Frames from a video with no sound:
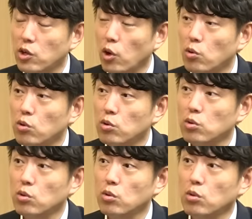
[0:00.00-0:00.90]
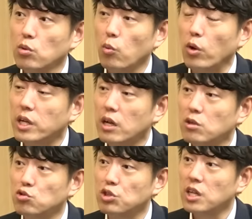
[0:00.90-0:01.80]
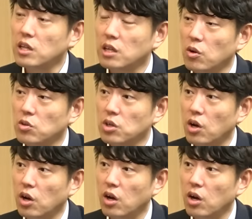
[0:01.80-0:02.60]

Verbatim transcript: 결국 원가를 줄이겠다는 거죠?